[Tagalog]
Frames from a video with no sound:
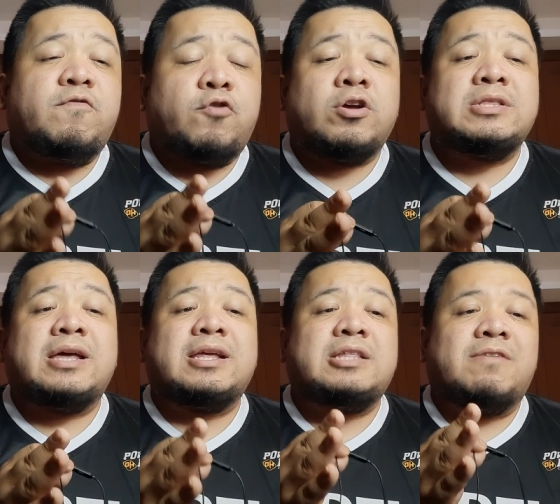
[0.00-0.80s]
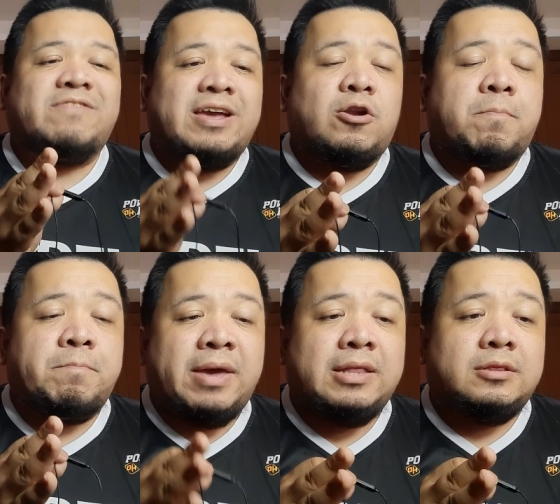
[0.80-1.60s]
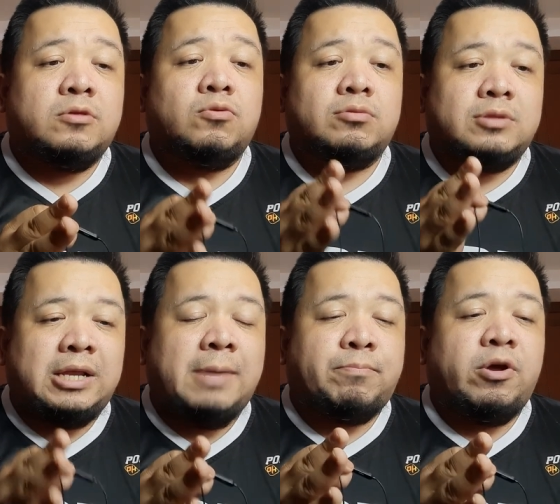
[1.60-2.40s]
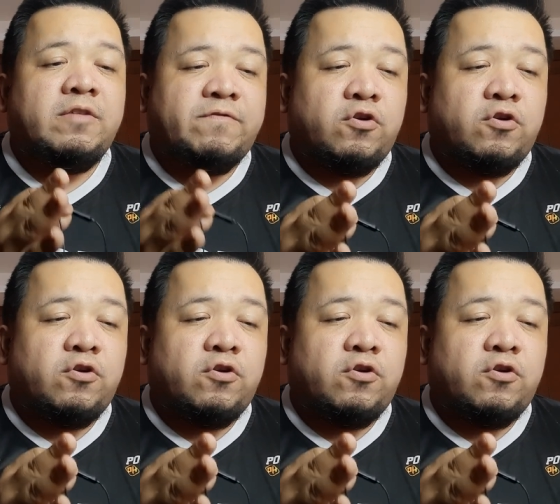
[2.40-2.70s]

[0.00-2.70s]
for the redevelopment ng 3.4